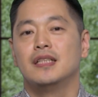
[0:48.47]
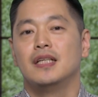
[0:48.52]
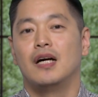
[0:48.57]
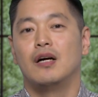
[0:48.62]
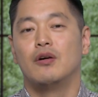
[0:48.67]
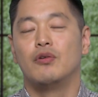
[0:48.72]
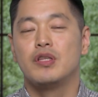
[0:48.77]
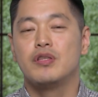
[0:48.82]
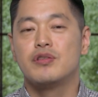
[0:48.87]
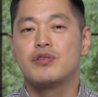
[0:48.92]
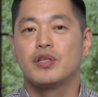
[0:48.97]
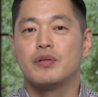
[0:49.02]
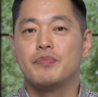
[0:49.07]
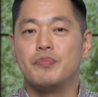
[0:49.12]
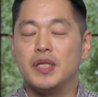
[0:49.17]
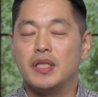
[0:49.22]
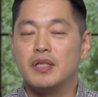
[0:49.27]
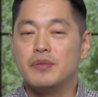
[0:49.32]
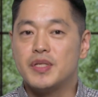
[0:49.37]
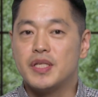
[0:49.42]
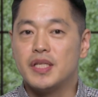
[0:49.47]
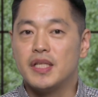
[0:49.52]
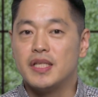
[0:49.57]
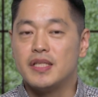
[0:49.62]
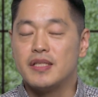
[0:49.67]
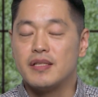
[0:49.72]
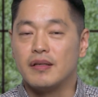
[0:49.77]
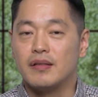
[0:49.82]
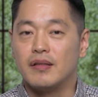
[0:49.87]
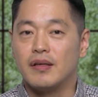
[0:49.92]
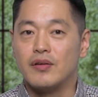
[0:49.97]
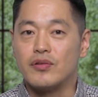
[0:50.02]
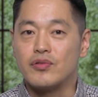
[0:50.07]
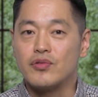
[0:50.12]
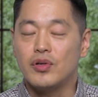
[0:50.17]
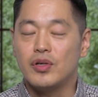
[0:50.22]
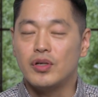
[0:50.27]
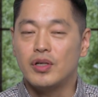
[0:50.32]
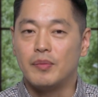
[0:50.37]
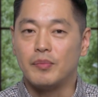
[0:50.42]
우리는 지금 믿음 시리즈에
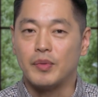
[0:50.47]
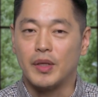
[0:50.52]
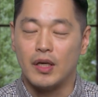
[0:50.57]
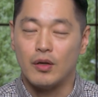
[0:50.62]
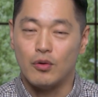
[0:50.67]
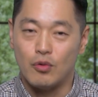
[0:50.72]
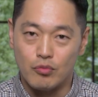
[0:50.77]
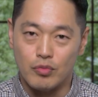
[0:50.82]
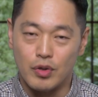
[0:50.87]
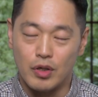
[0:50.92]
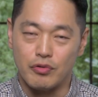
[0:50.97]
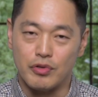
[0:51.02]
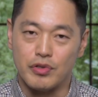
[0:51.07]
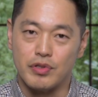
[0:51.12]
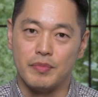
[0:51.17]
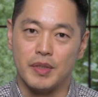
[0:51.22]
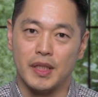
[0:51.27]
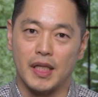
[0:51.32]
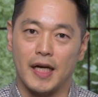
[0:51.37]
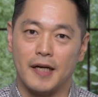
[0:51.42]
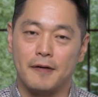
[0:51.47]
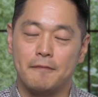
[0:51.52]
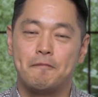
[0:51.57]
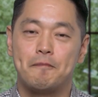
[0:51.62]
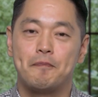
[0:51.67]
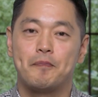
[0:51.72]
대해서 함께 공부하고 있습니다.